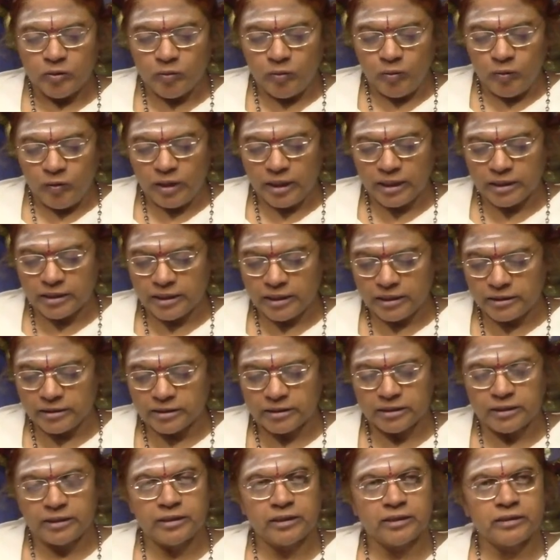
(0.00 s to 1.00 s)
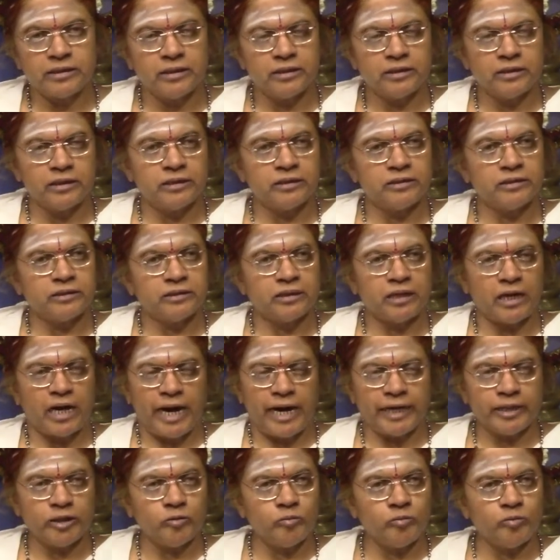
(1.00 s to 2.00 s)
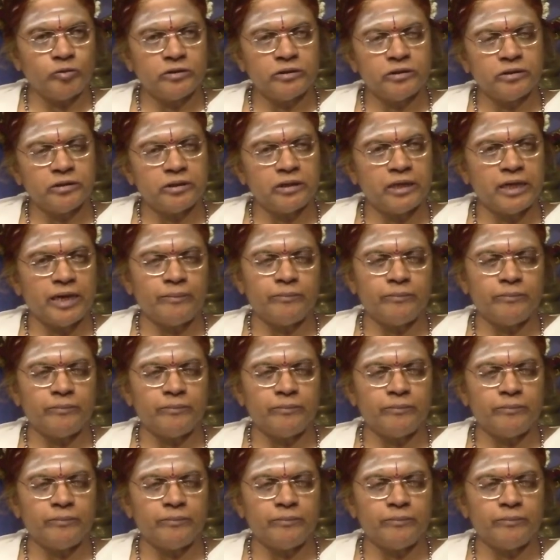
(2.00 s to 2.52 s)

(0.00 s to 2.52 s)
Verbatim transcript: கூடற்கண் சென்றது என்னஞ்சு அதை விட்டுட்டு